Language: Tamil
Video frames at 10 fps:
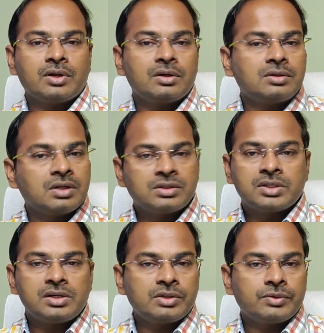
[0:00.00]
வீக்லேருந்து
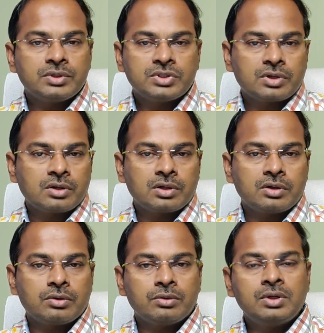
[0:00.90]
ரிசல்ட் வந்து
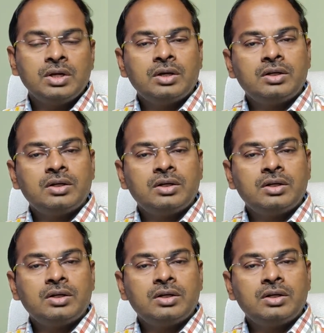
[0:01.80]
ஸ்டார்ட் ஆகிடும்